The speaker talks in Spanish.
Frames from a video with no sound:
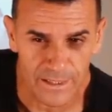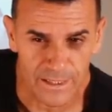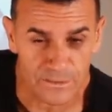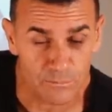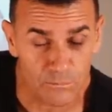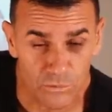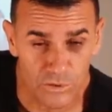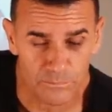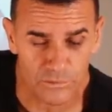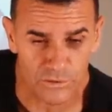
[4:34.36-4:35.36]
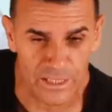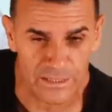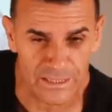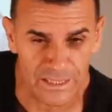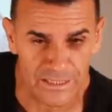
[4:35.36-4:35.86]
Que es muy
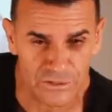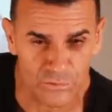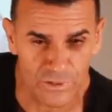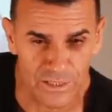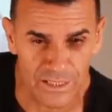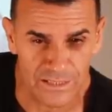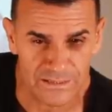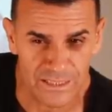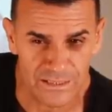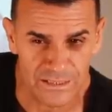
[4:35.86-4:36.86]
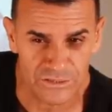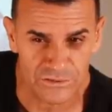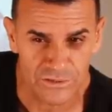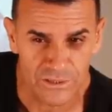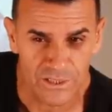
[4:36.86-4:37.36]
importante ir a la escuela, les han
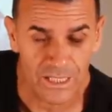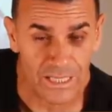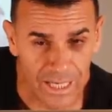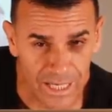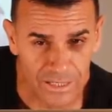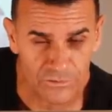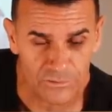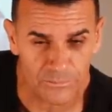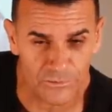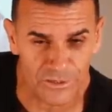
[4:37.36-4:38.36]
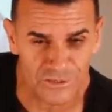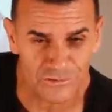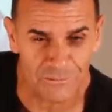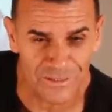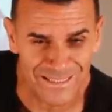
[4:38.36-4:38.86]
dicho. Claro, porque es
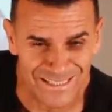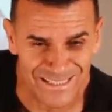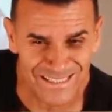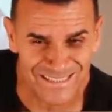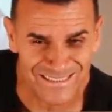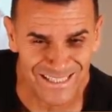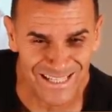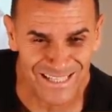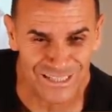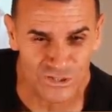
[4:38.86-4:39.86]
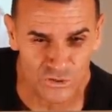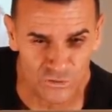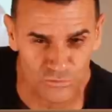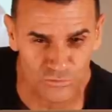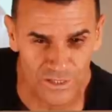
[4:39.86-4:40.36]
una manera de instalar el
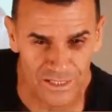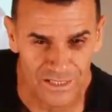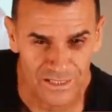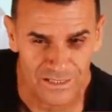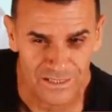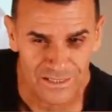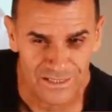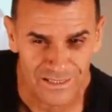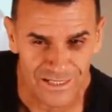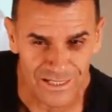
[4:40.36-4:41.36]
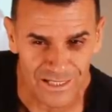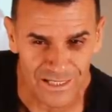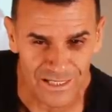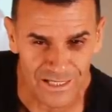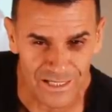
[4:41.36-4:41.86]
software
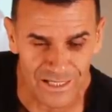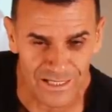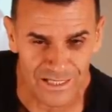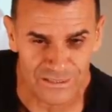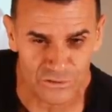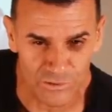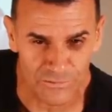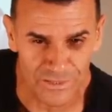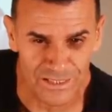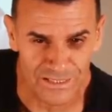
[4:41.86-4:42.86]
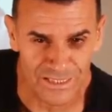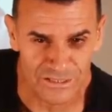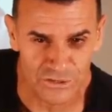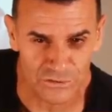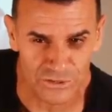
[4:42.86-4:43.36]
en las nuevas
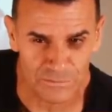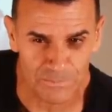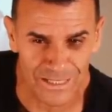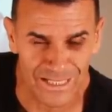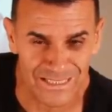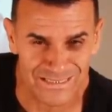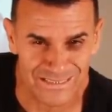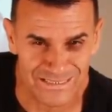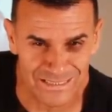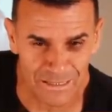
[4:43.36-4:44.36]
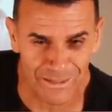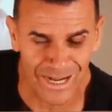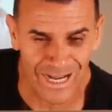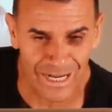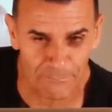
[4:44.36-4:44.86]
generaciones para que el sistema
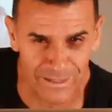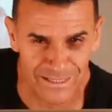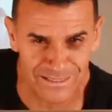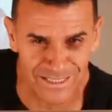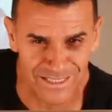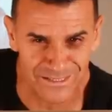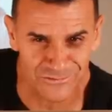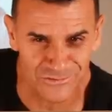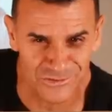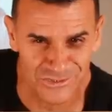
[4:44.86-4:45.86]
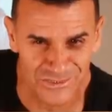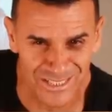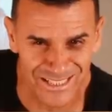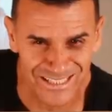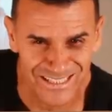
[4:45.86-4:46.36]
jamás deje de
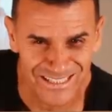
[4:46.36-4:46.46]
funcionar